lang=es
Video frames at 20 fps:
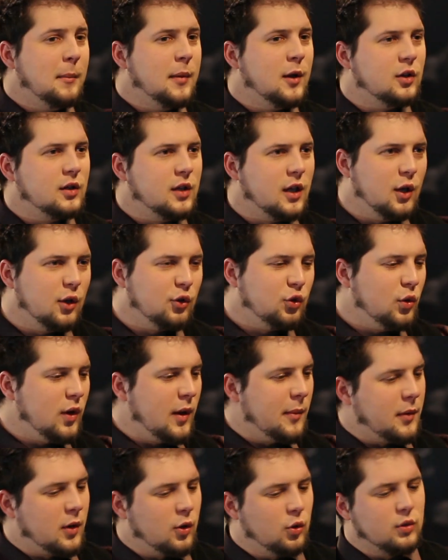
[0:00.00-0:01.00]
Pero te quiero hacer
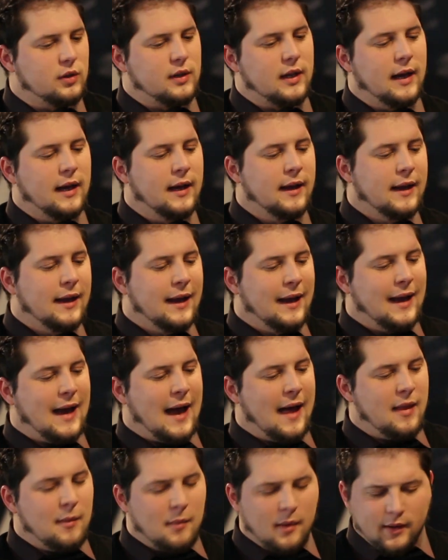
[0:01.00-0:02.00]
una pregunta.
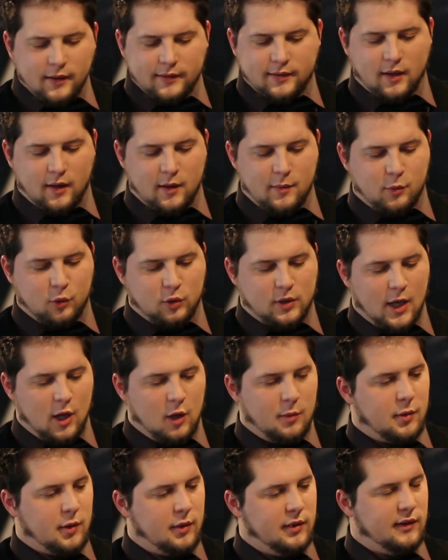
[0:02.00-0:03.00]
Además de ser
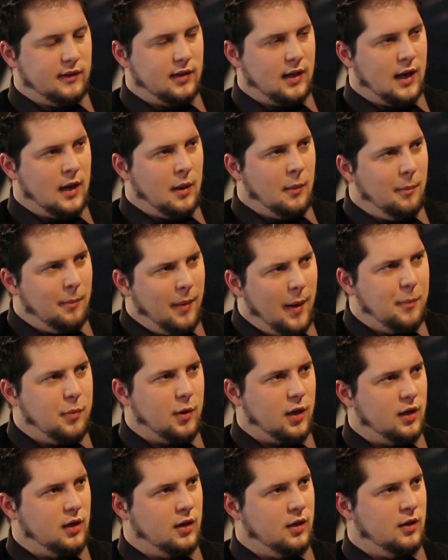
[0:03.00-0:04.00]
diputado provincial, ¿vas
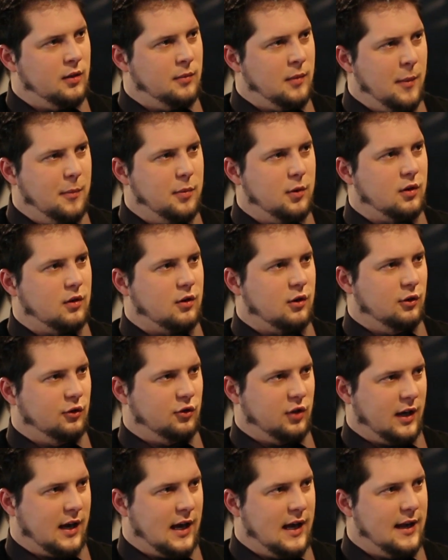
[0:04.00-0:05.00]
por, el, ¿vas por
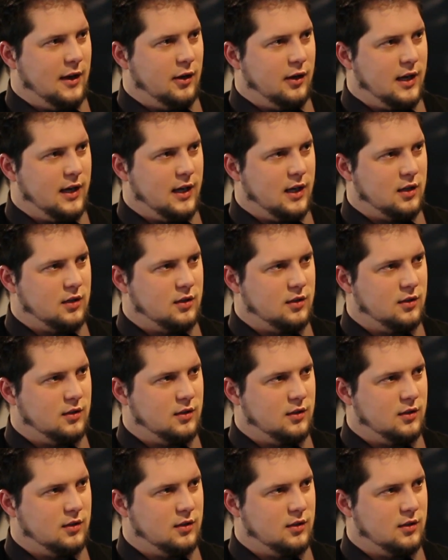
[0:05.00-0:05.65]
concejal ahora?